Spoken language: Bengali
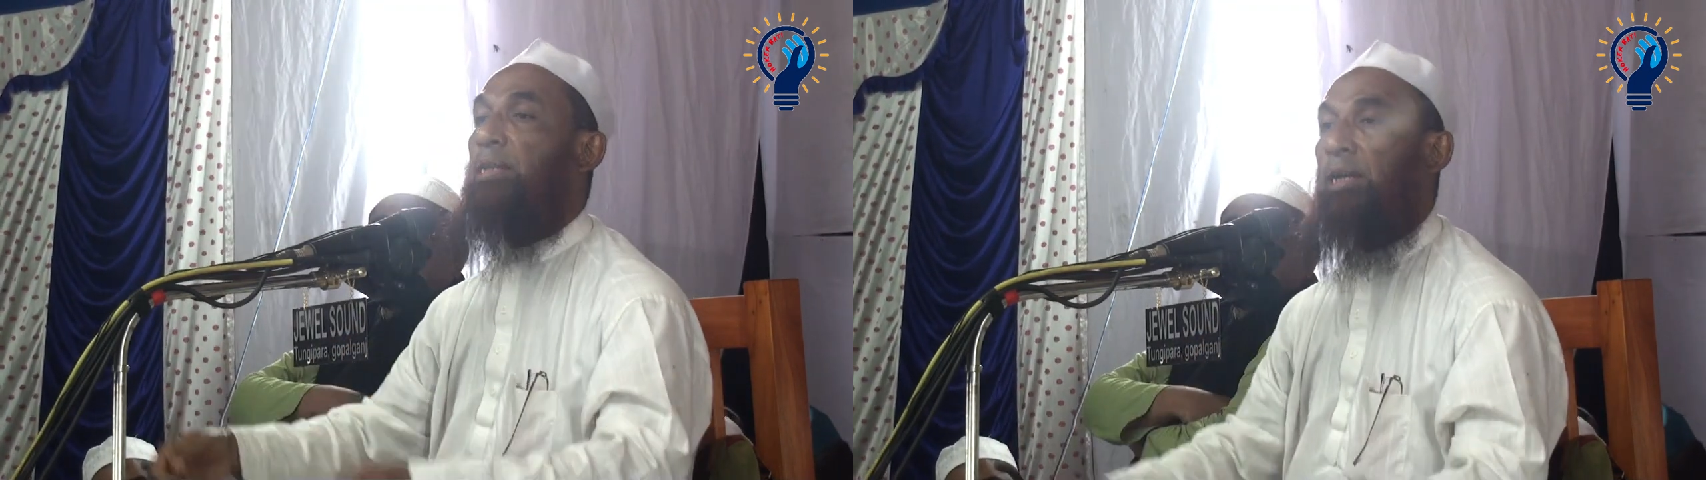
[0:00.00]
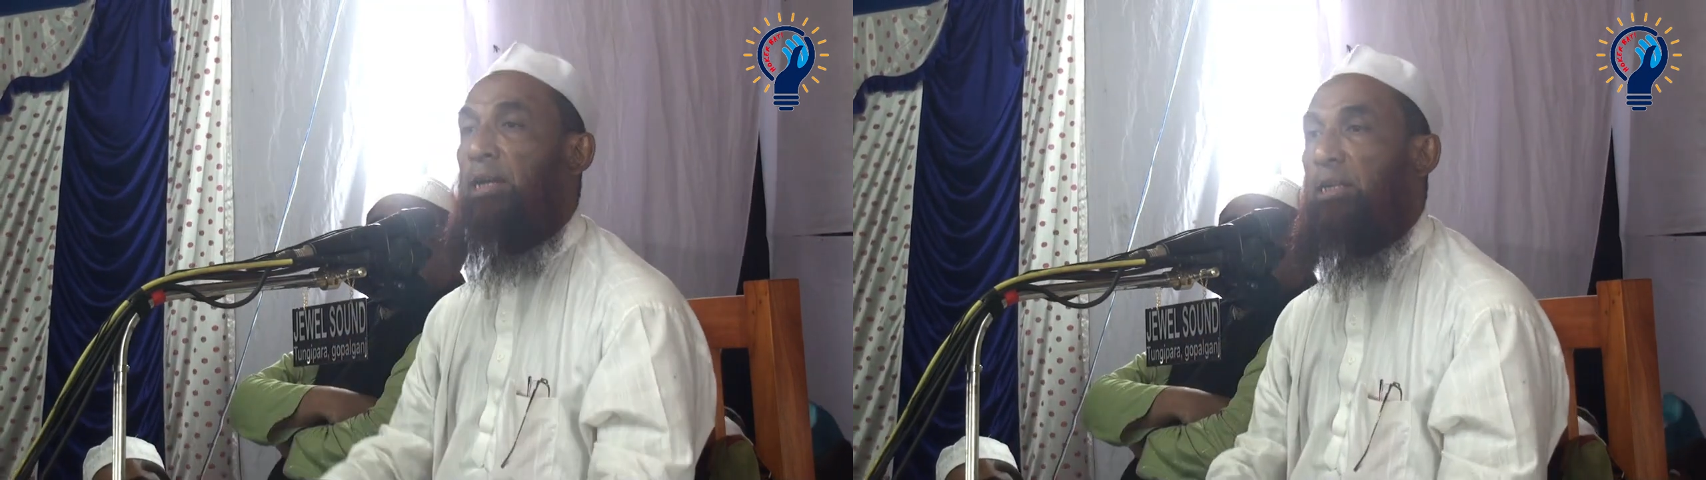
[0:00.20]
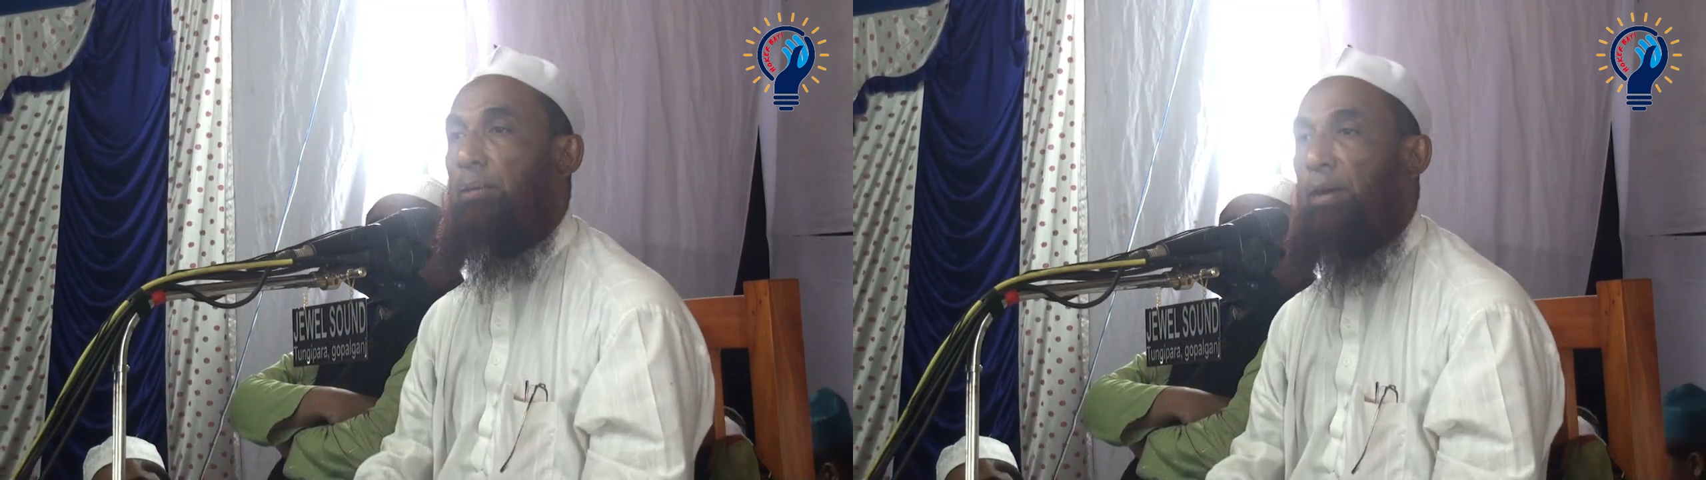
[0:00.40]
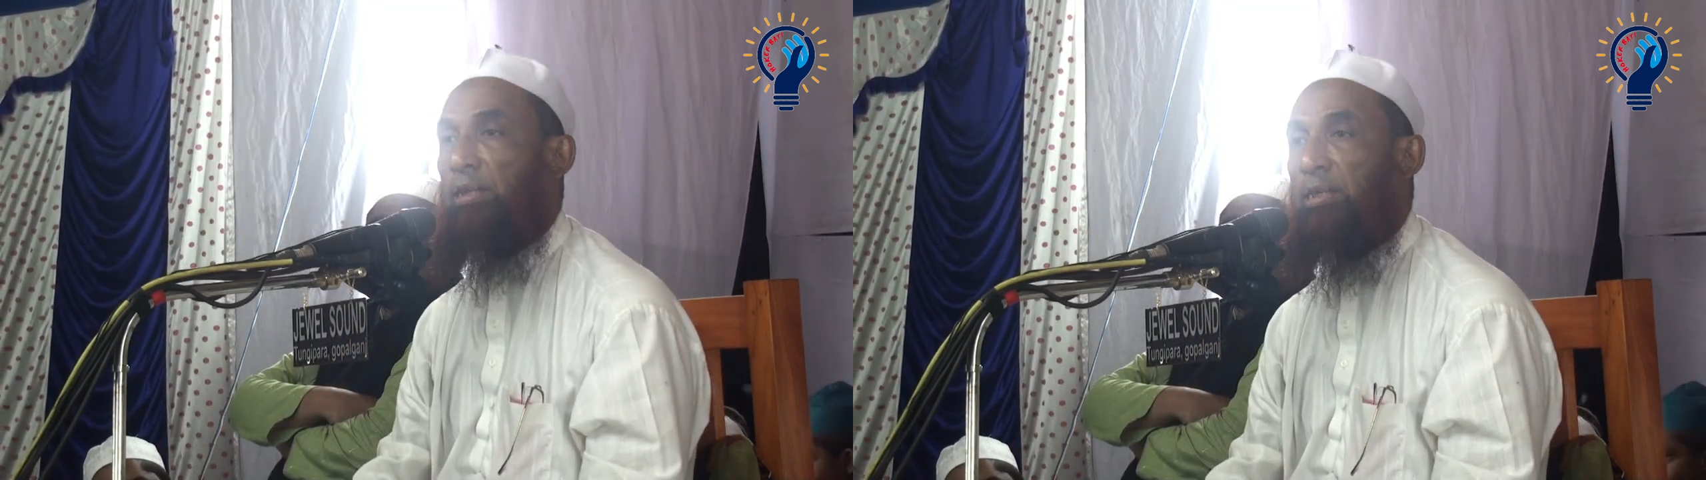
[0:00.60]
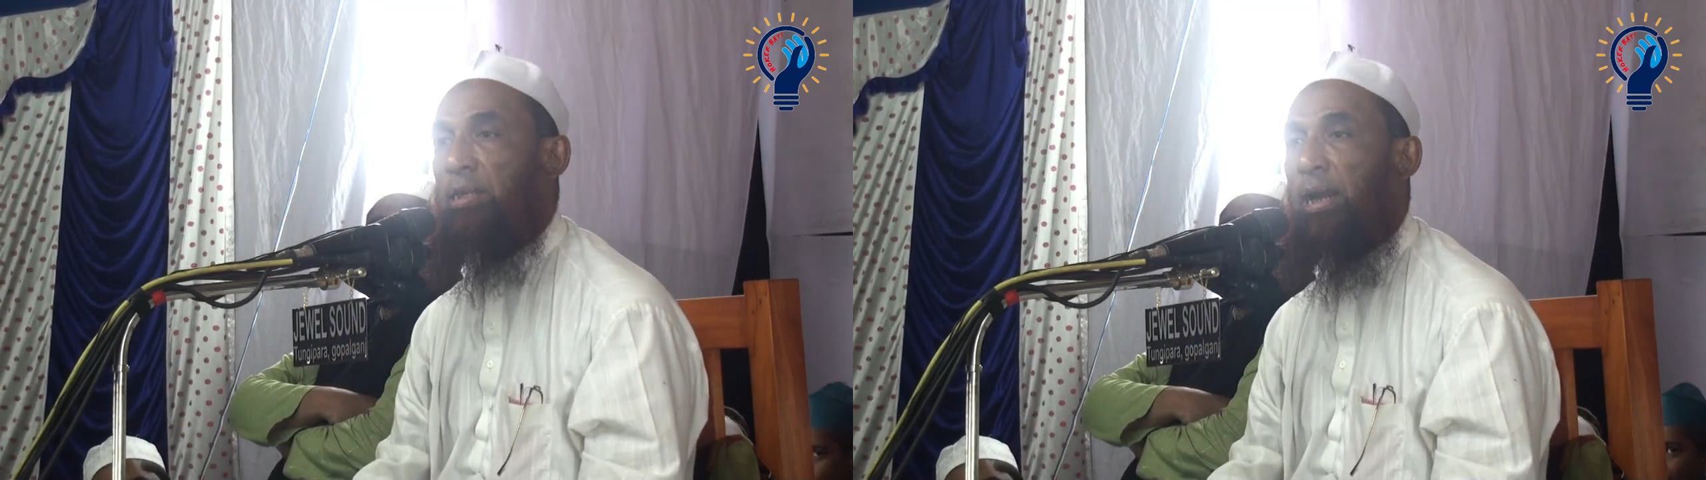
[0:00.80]
টেনে নিতে
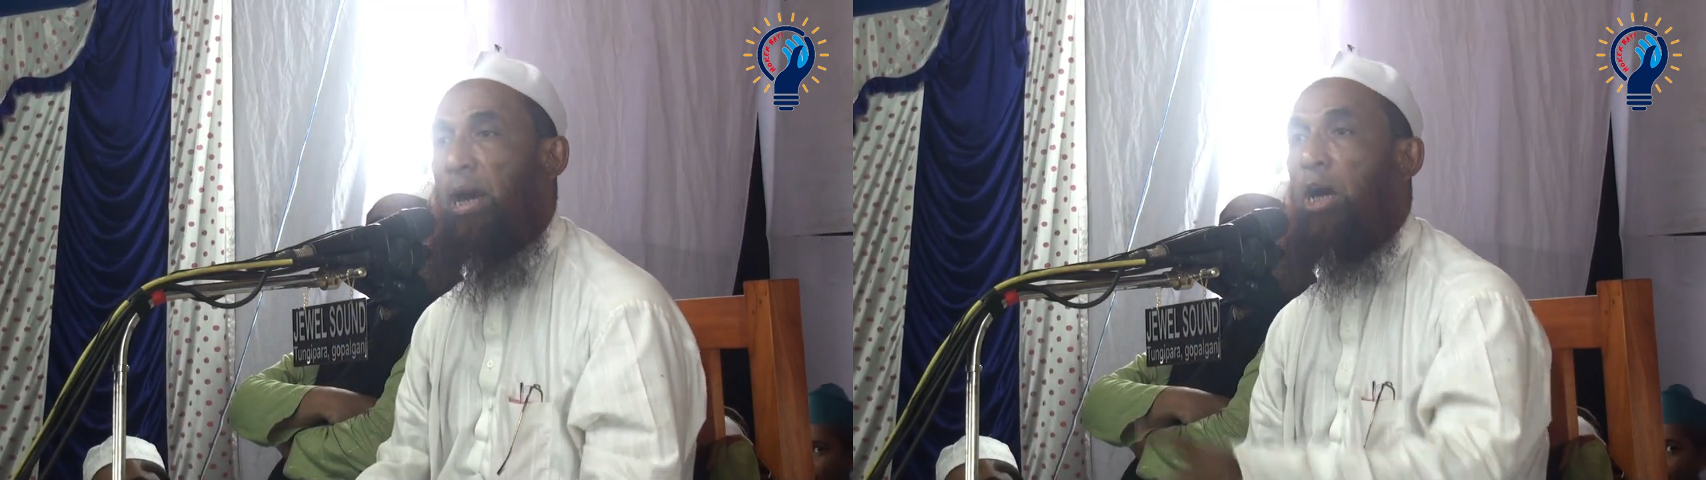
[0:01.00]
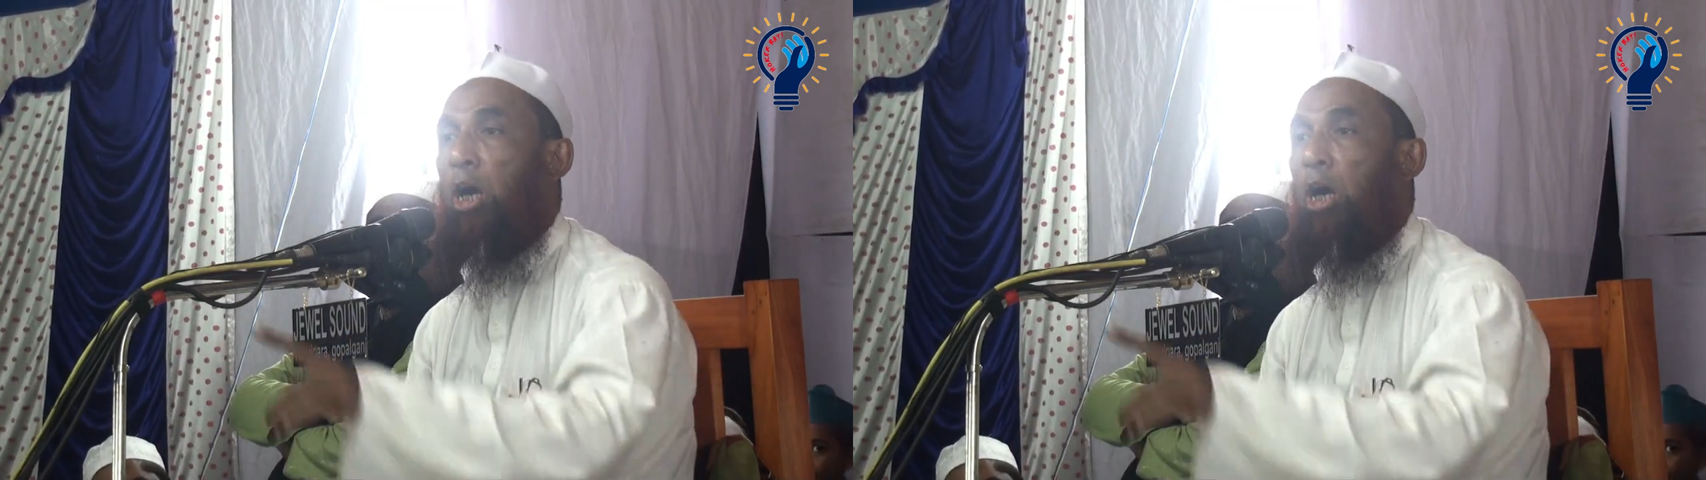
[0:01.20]
পারতেছে না